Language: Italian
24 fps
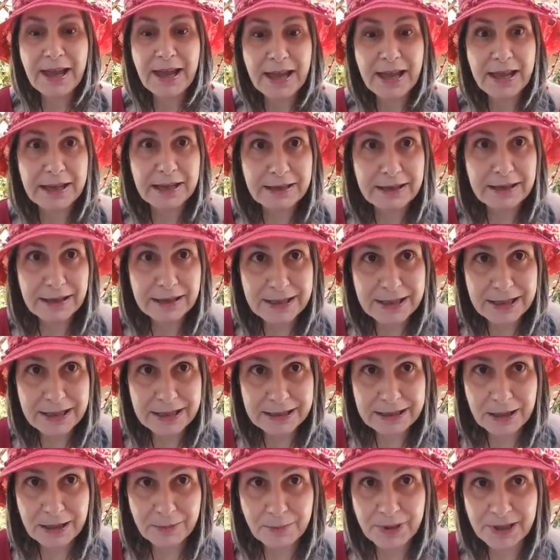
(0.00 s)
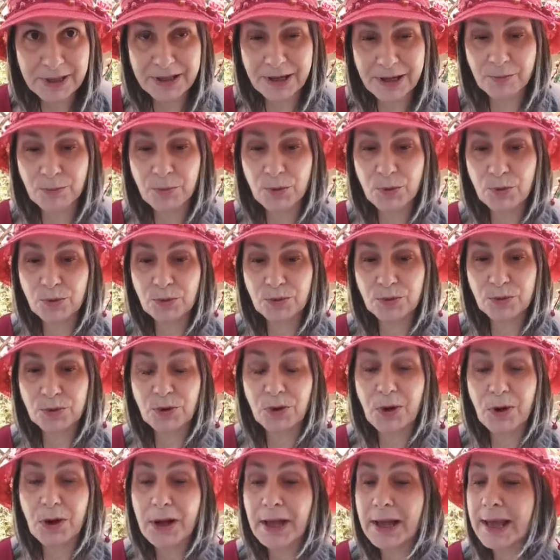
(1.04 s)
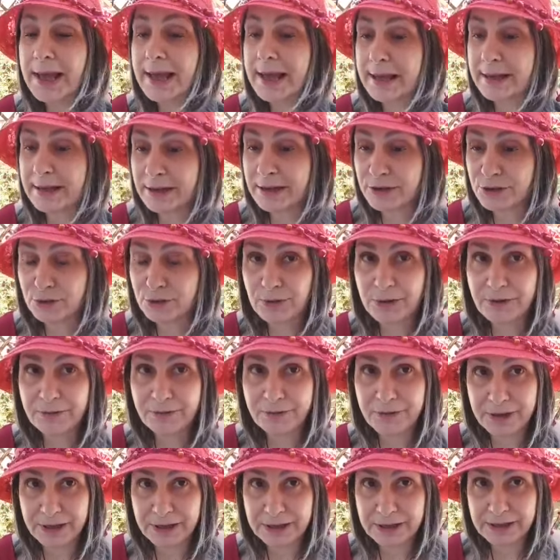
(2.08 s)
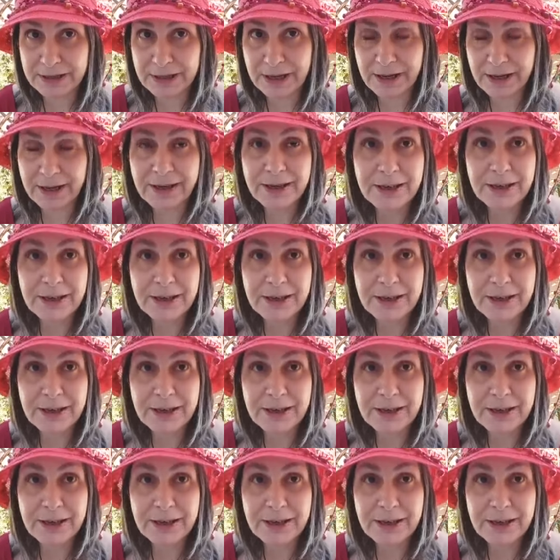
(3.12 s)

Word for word: e Calica per l'appunto era sua figlia,